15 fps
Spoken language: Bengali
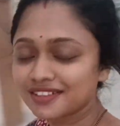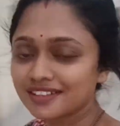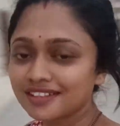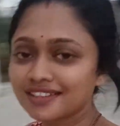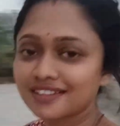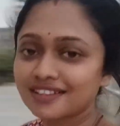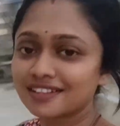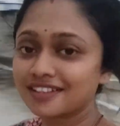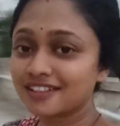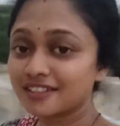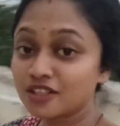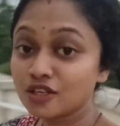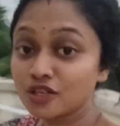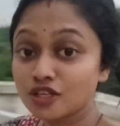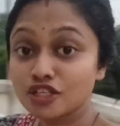চা খেতে
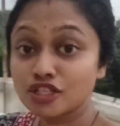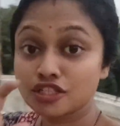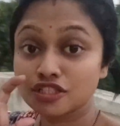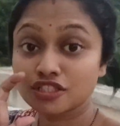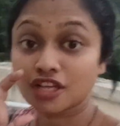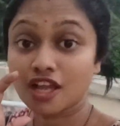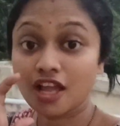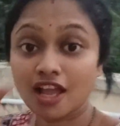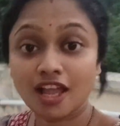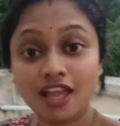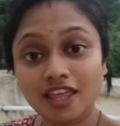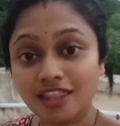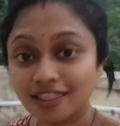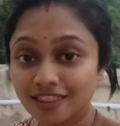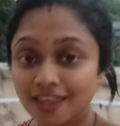খেতে পড়াতে
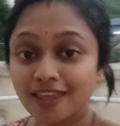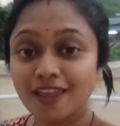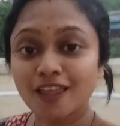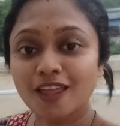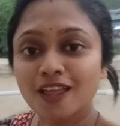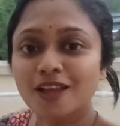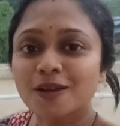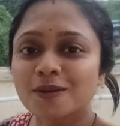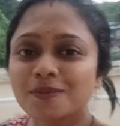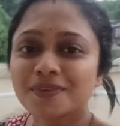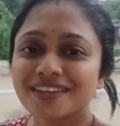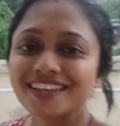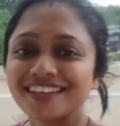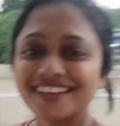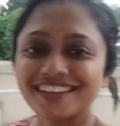হবে এই আর কি
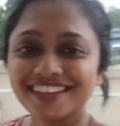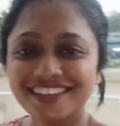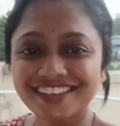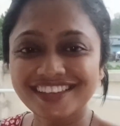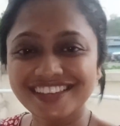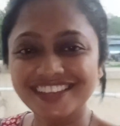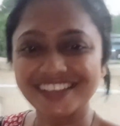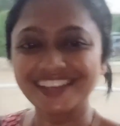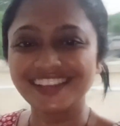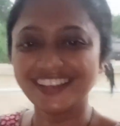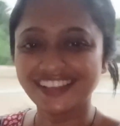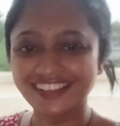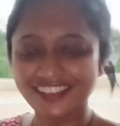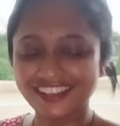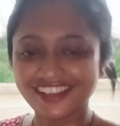চা খেতে
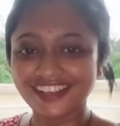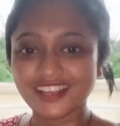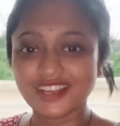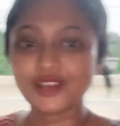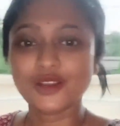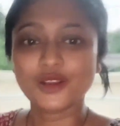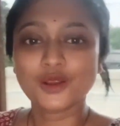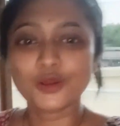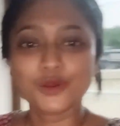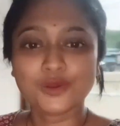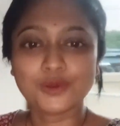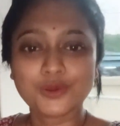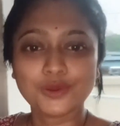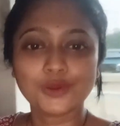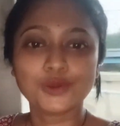খেতে পড়ানো যায়
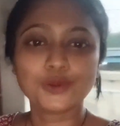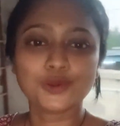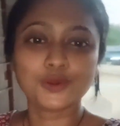যদি